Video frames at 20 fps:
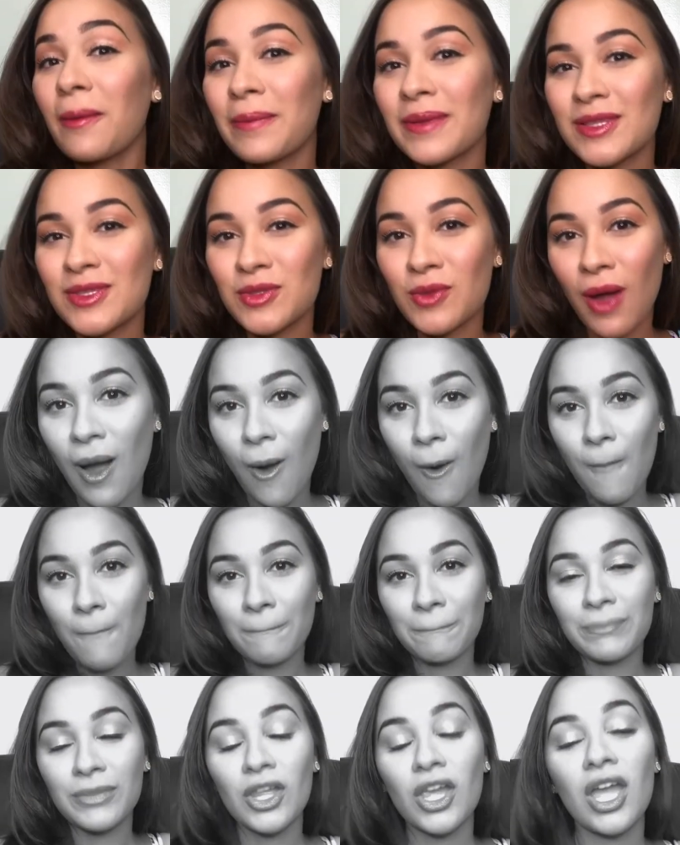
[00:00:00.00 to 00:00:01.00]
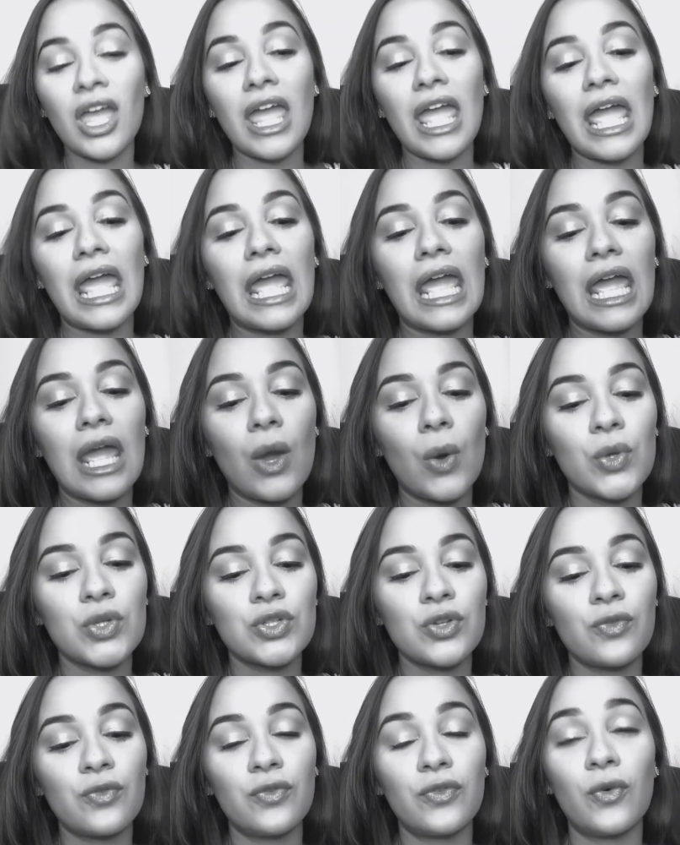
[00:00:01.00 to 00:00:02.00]
pessoal, é,
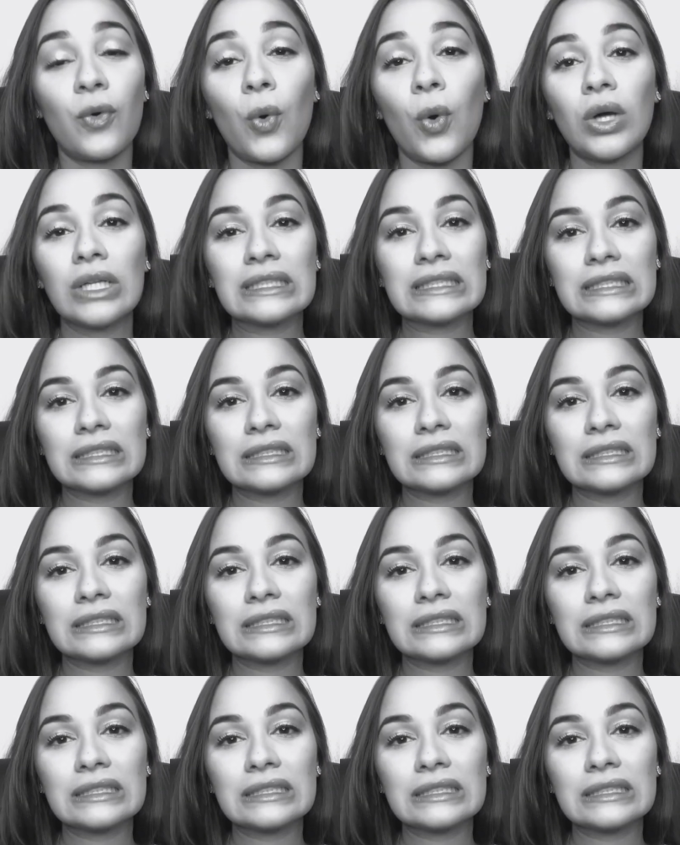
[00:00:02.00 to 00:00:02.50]
hoje eu vou...